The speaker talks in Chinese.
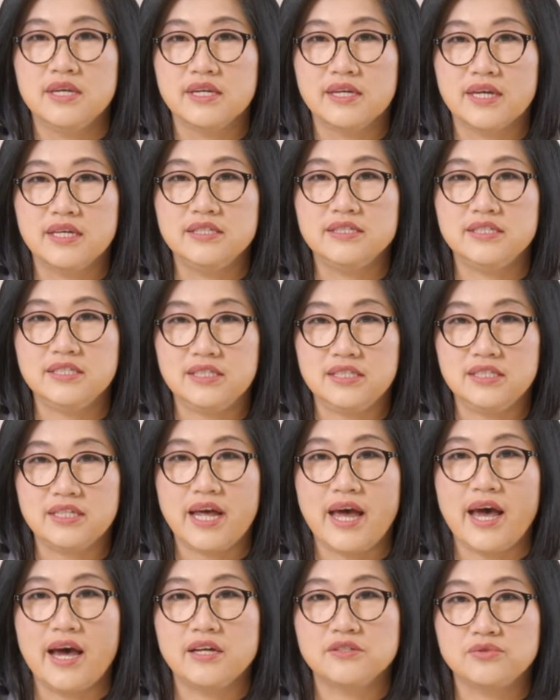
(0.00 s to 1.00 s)
跟其
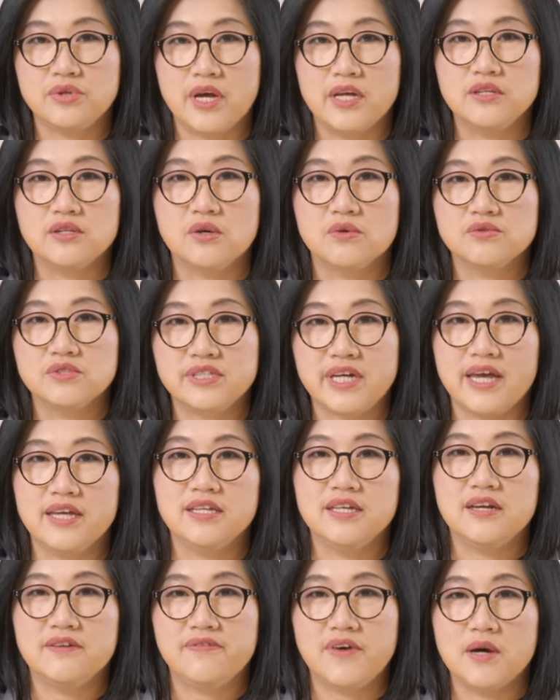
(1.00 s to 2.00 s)
他传统产
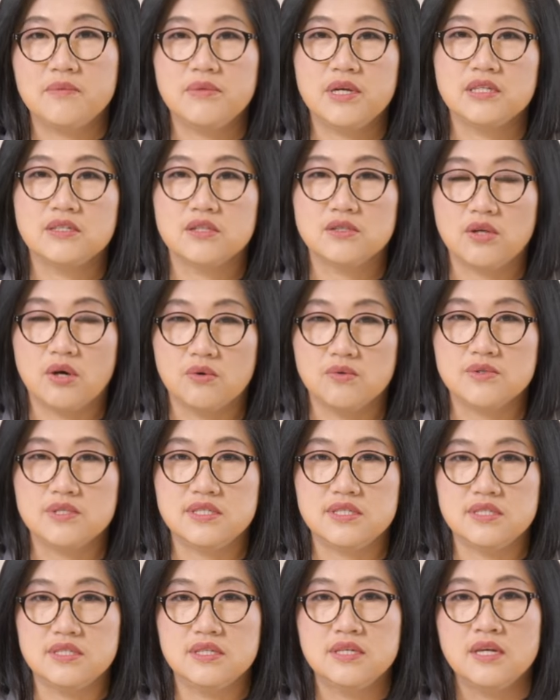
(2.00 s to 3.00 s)
业方面的投
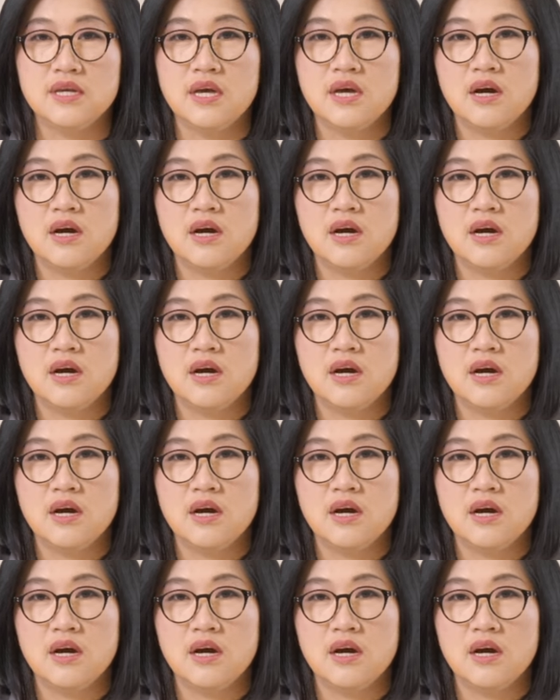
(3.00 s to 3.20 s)
资，